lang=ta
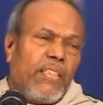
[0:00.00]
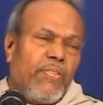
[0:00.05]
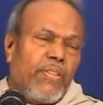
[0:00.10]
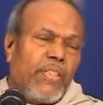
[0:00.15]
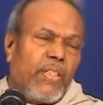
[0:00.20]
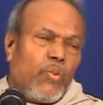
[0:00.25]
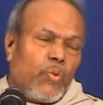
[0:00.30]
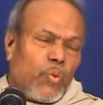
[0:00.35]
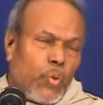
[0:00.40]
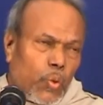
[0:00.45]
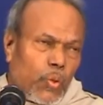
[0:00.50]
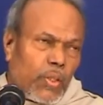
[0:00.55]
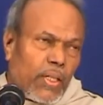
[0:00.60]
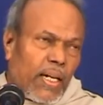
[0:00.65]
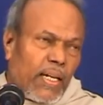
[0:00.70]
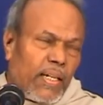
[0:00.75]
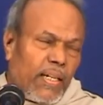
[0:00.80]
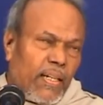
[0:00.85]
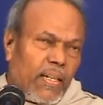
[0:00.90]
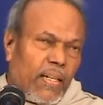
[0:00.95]
சிவத்தின் கூறு
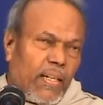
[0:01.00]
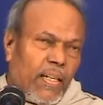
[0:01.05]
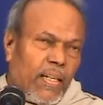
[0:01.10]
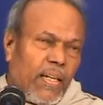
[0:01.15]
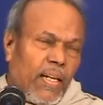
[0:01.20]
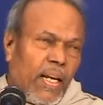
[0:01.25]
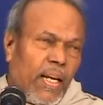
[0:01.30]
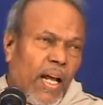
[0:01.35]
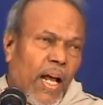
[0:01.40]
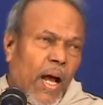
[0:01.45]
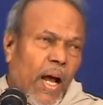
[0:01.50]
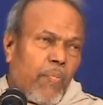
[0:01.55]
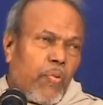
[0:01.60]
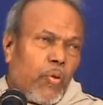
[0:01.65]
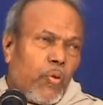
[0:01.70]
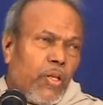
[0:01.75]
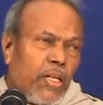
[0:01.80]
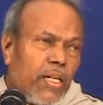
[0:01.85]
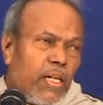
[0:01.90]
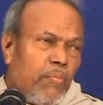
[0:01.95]
தான் அப்போ
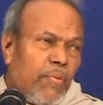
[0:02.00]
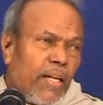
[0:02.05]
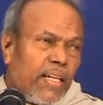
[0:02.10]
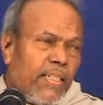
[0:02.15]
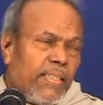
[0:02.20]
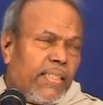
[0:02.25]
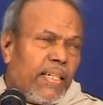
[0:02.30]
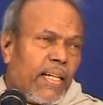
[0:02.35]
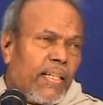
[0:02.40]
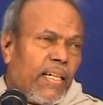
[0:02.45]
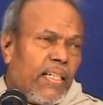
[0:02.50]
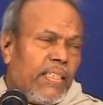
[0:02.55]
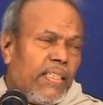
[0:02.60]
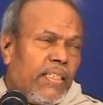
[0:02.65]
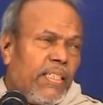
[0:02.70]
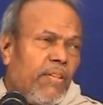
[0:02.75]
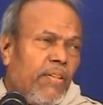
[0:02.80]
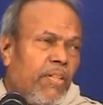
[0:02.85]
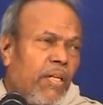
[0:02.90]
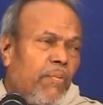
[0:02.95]
உயிர்கள் மகிழ்ச்சி அடைந்தால்
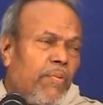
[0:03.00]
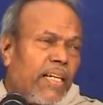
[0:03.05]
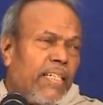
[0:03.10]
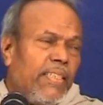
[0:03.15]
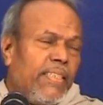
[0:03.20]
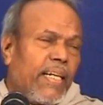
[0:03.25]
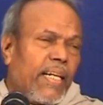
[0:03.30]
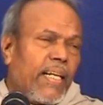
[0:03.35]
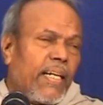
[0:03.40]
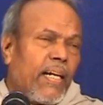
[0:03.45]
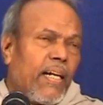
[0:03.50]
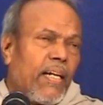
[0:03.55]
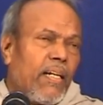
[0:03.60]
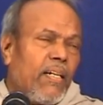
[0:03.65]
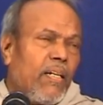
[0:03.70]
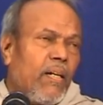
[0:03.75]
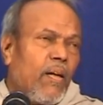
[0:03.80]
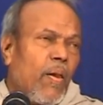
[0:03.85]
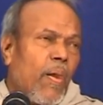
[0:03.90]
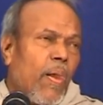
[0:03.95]
சிவன் மகிழ்ச்சி அடைகிறான்
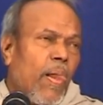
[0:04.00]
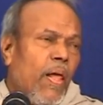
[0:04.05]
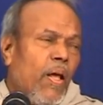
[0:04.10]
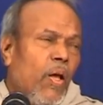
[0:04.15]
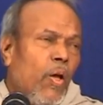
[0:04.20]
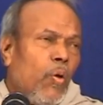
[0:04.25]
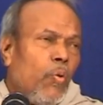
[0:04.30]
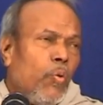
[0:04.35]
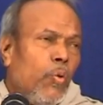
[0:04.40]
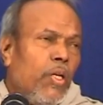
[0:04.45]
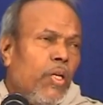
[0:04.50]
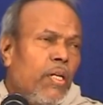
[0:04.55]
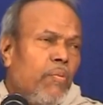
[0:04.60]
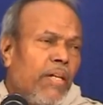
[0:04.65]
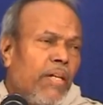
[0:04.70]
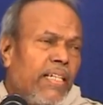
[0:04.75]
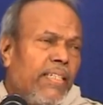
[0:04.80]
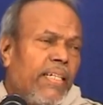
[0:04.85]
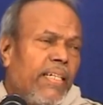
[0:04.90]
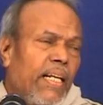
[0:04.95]
உயிர்கள்
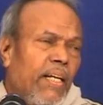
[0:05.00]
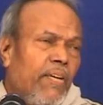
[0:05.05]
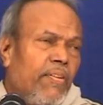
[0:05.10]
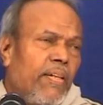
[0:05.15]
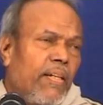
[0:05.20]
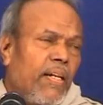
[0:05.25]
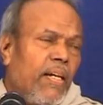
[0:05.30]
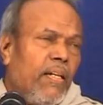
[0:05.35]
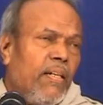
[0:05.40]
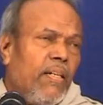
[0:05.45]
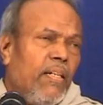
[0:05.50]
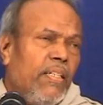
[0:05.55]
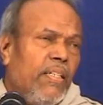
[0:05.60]
மகிழ்ச்சி அடையவிட்டால்